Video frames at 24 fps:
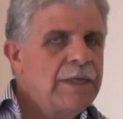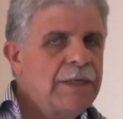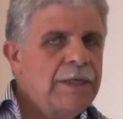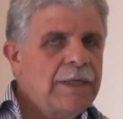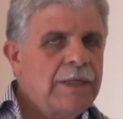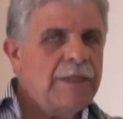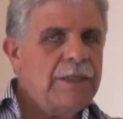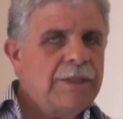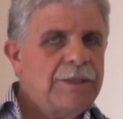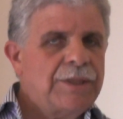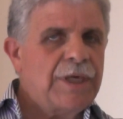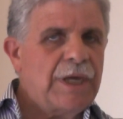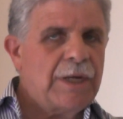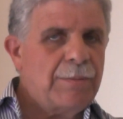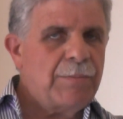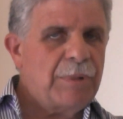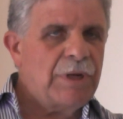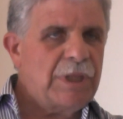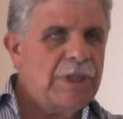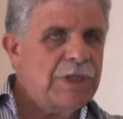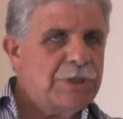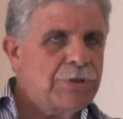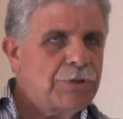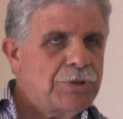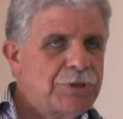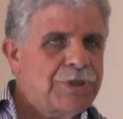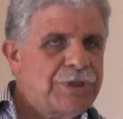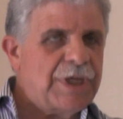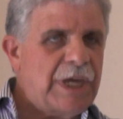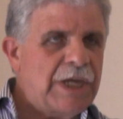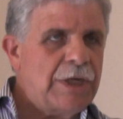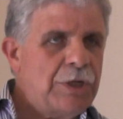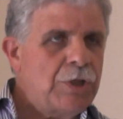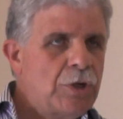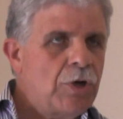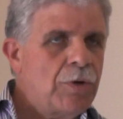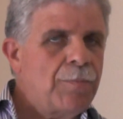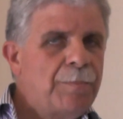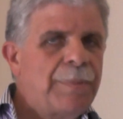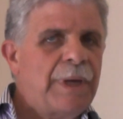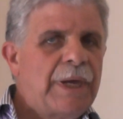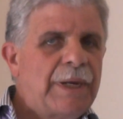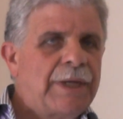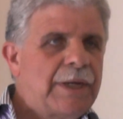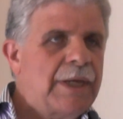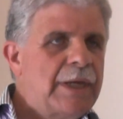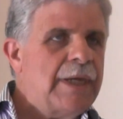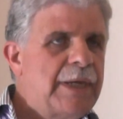in termini di sostegno
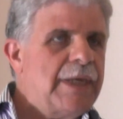per